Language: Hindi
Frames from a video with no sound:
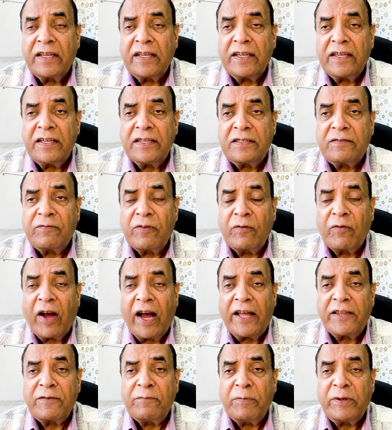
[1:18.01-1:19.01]
इस
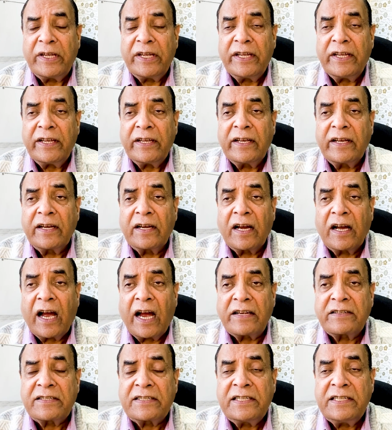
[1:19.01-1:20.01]
विवाद में
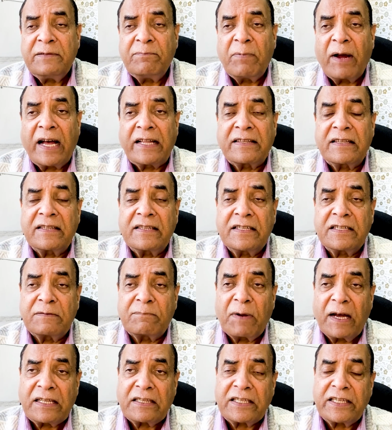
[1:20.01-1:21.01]
असली बात इस
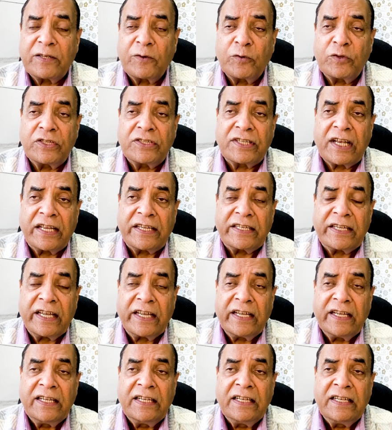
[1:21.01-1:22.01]
बात की होनी चाहिए
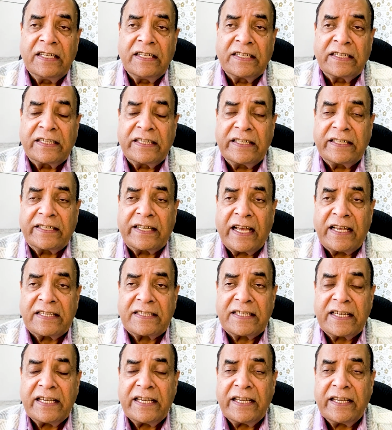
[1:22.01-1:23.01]
कि
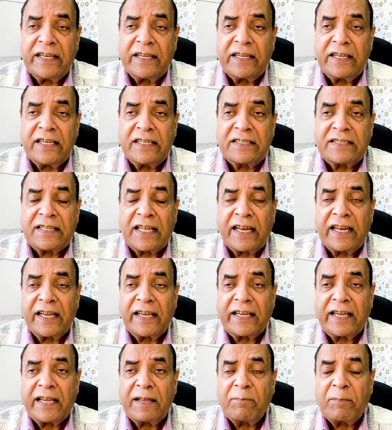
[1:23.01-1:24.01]
कैसे इस तरह
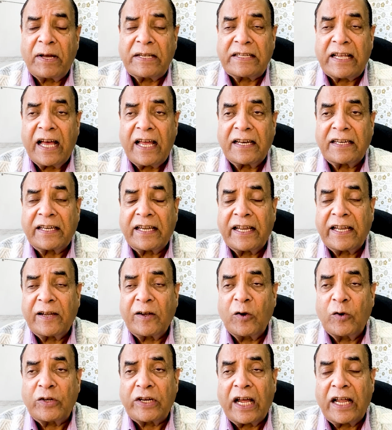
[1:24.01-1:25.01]
के बाजार के
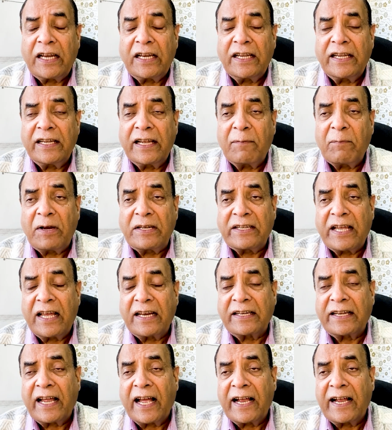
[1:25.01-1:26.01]
घोटाले या बाजार
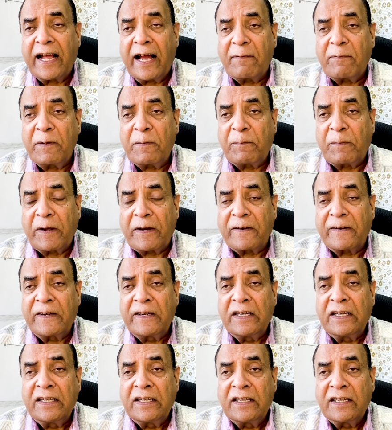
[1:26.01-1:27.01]
के हंगामे पर
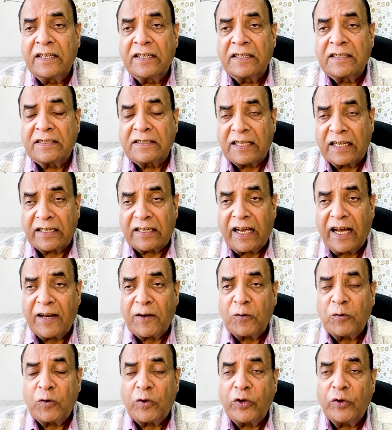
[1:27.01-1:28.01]

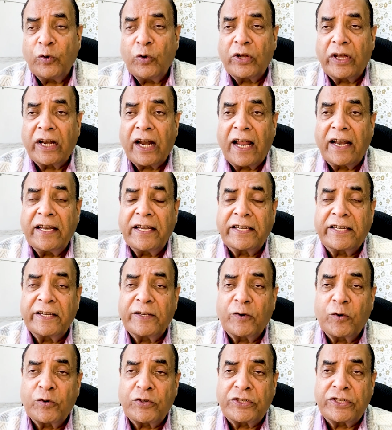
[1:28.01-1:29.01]
सरकारों को गिराने की
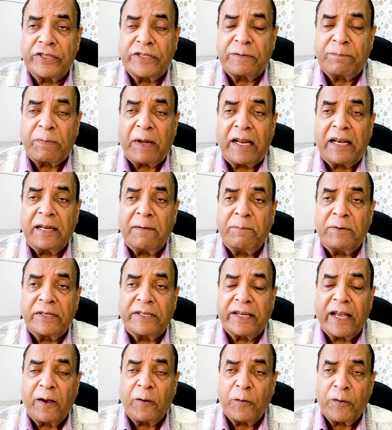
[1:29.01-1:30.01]
कोशिश पहले भी
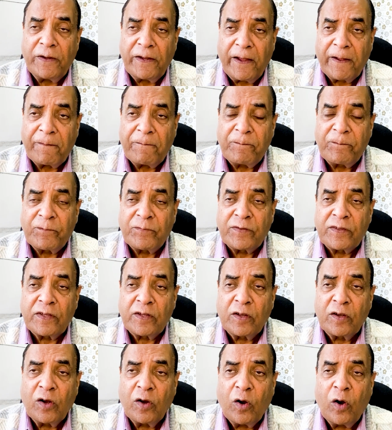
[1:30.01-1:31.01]
क्या हुई है
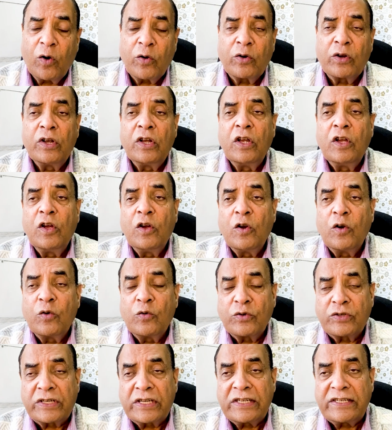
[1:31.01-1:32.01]
और
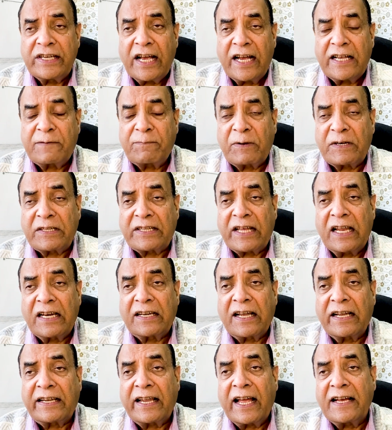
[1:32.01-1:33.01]
उसकी जांच पड़ताल
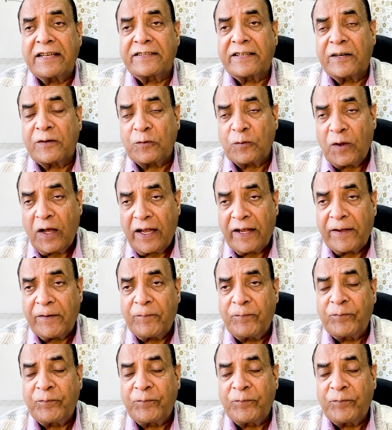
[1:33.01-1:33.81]
का क्या असर हुआ है